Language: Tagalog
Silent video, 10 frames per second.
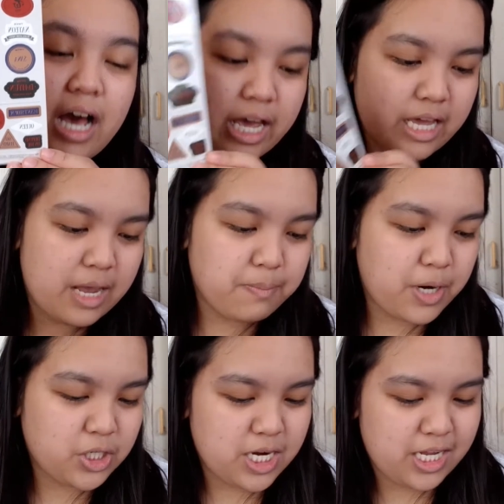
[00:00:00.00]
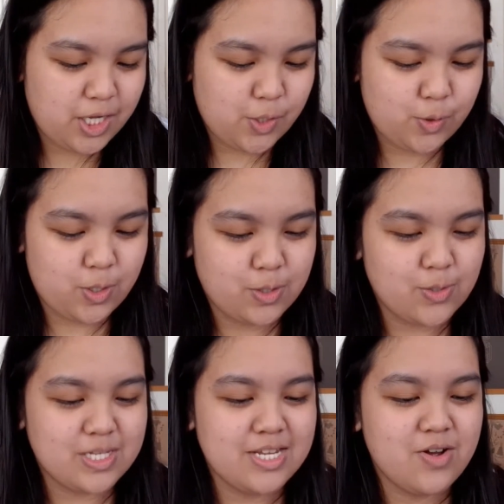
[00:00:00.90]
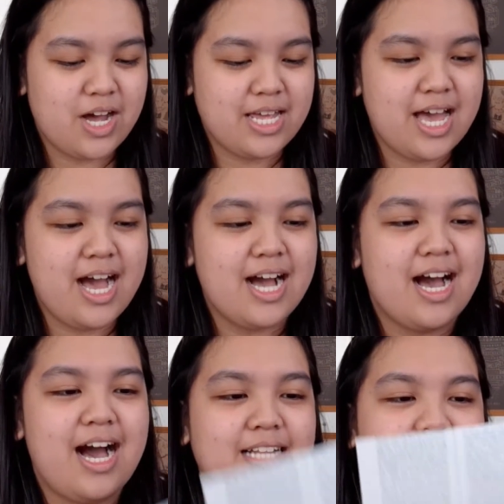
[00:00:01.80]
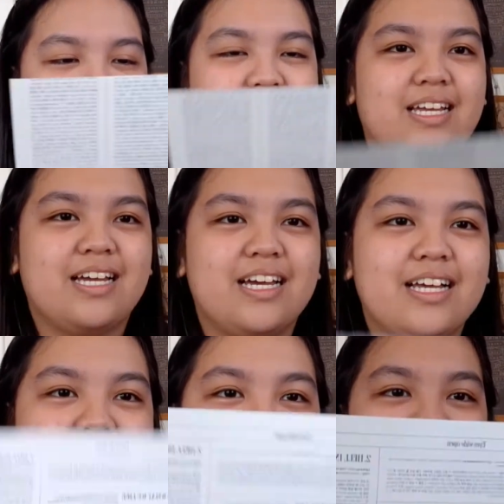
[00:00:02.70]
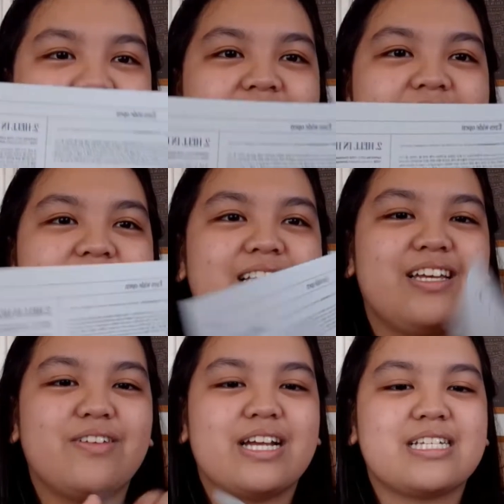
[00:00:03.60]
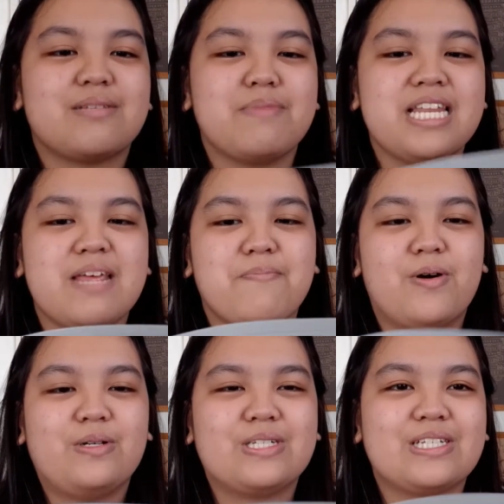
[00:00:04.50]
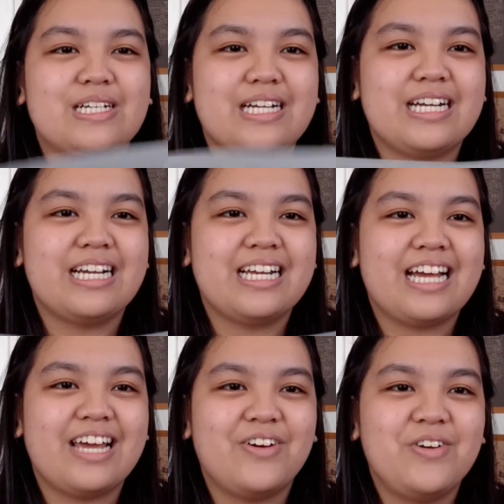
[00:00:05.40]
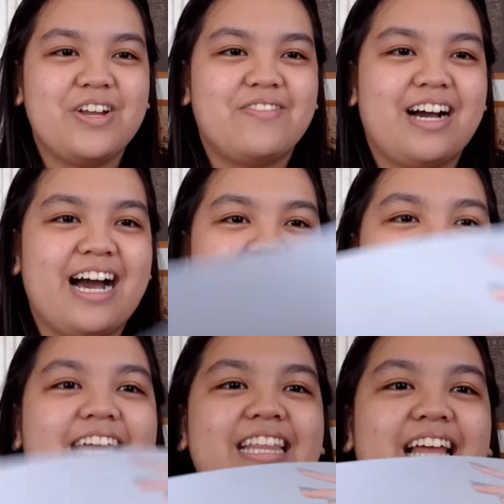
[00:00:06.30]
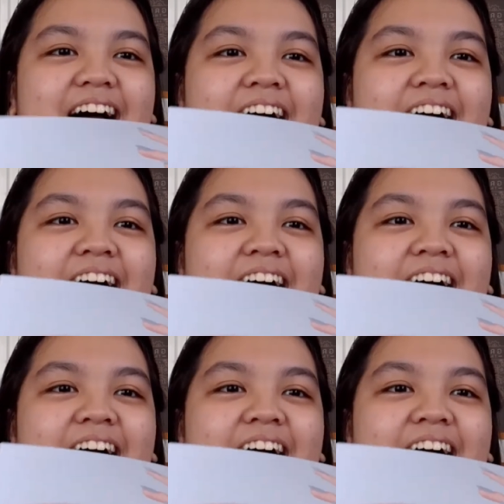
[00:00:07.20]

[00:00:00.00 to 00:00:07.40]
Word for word: Ayan, part siya ng inclusion. So, sino kaya ang ating nasa lyrics mini poster? Kayo unang makakakita.